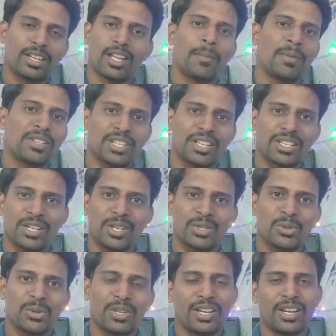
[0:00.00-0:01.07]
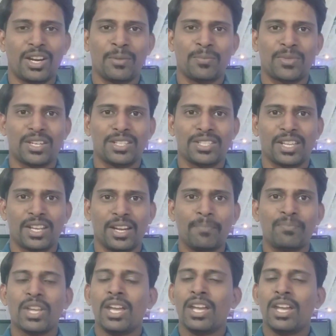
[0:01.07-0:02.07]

கமெண்ட் செக்ஷனில் சொல்லுங்கள் நானும் தெரிஞ்சுக்கிறேன்